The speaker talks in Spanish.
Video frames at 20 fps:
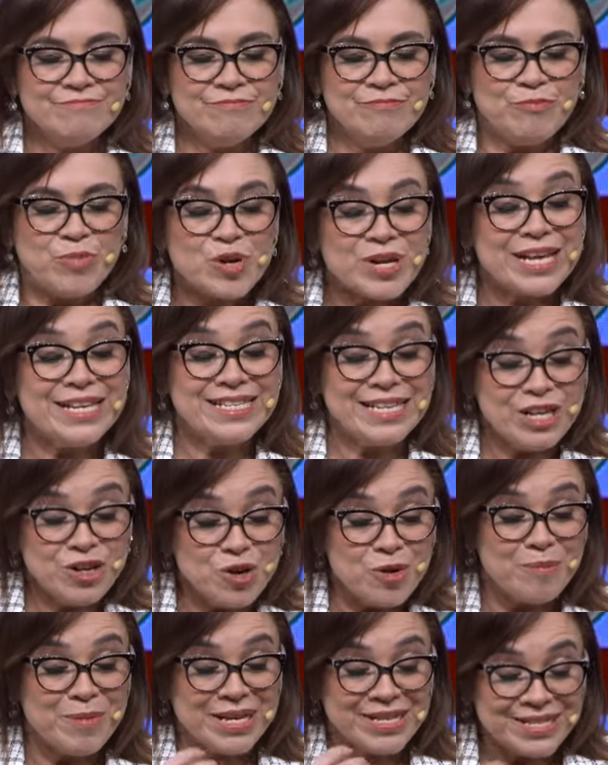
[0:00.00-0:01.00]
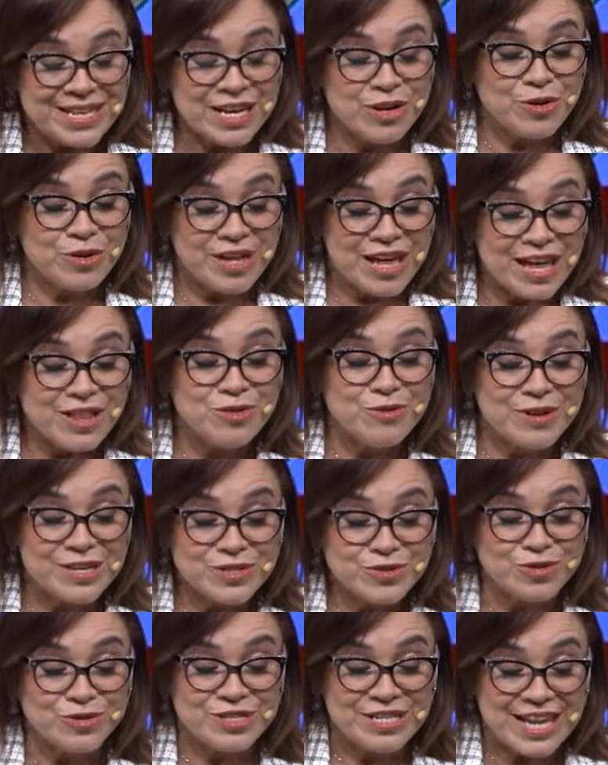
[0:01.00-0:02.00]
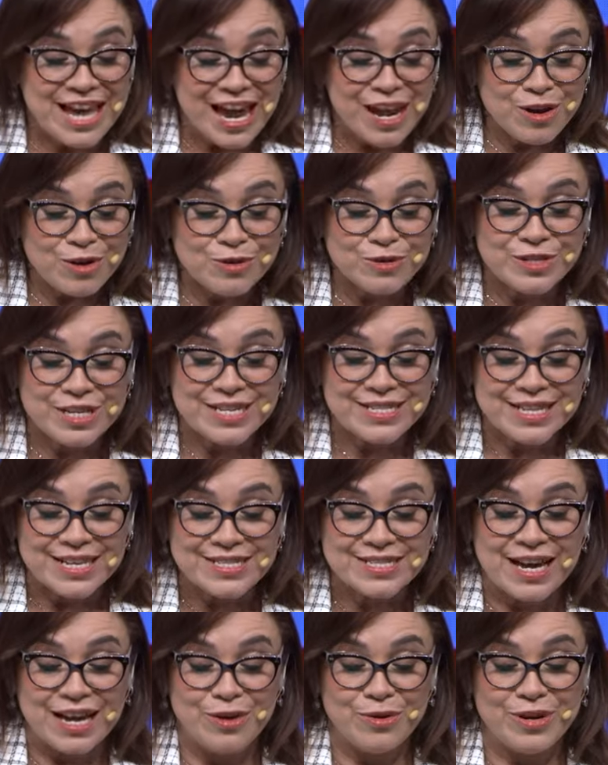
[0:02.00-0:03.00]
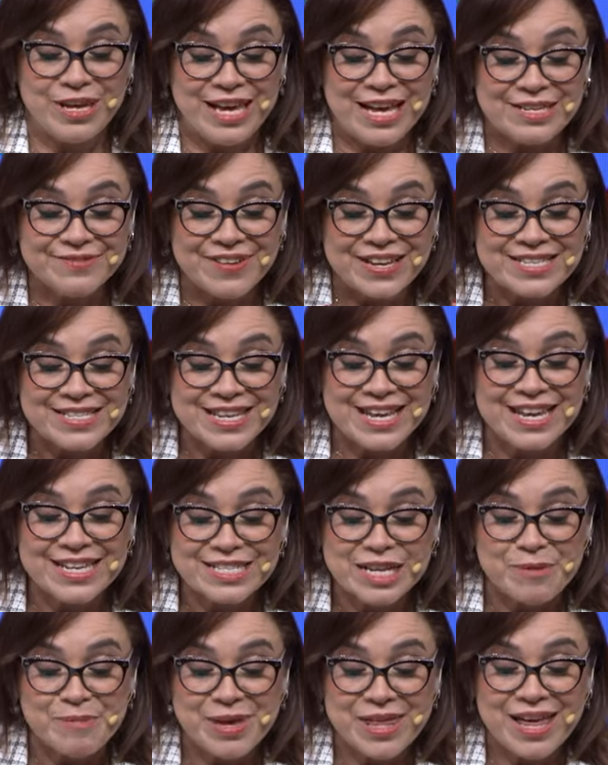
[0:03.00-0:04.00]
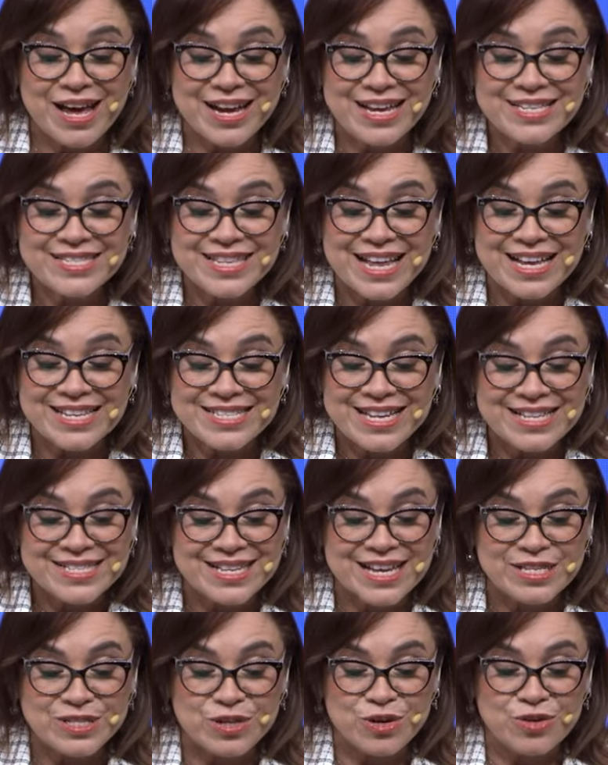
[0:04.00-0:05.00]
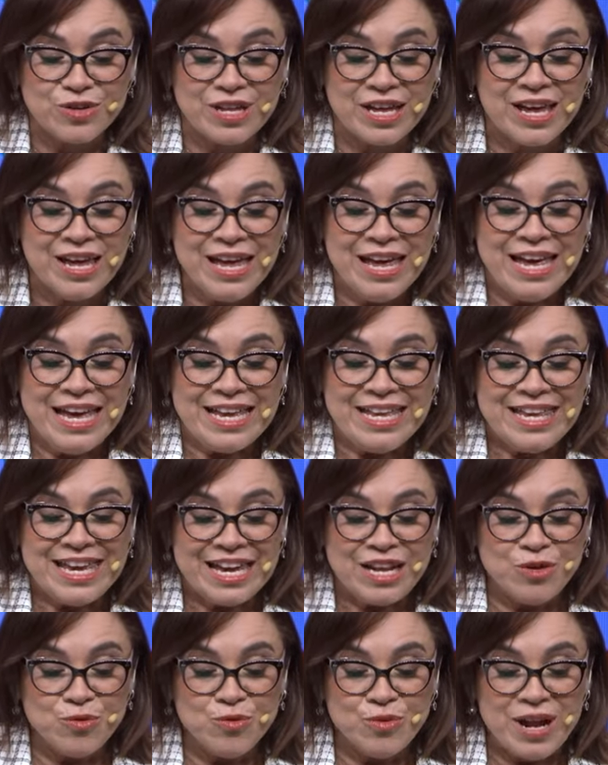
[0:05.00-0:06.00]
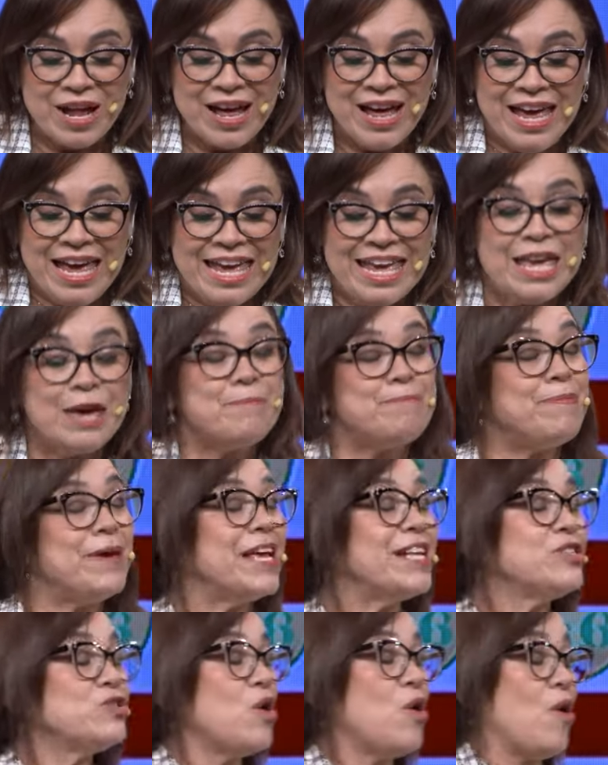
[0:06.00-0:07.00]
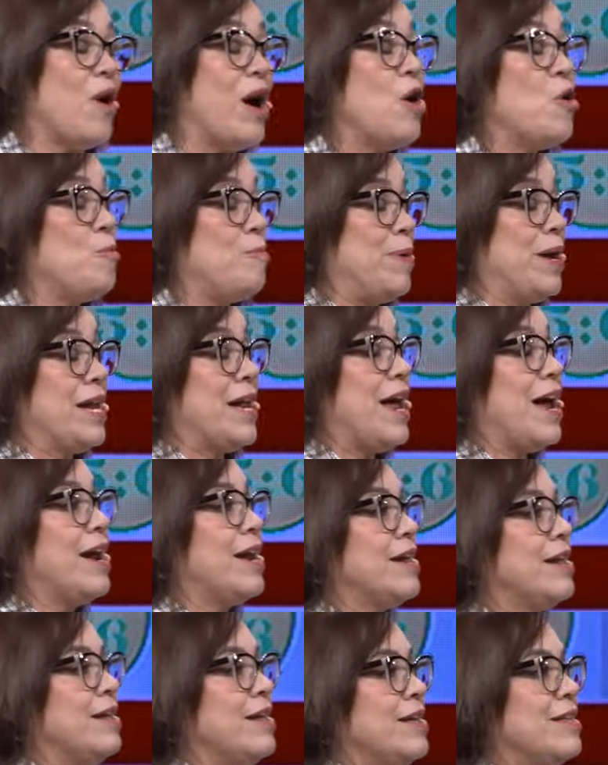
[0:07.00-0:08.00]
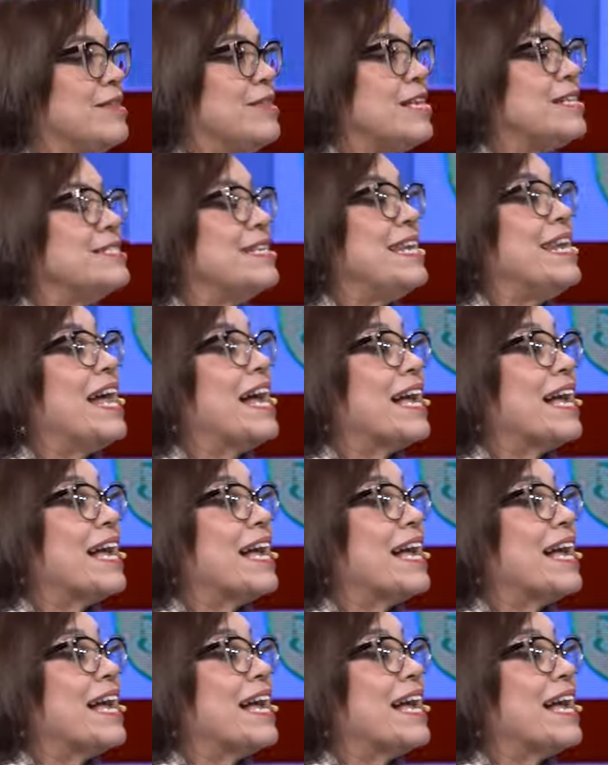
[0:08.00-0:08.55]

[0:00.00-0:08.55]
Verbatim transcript: Porque si no me sigo dando estos diálogos y estas calorías vacías que me dan esta sensación de llenura y empiezo a operar desde la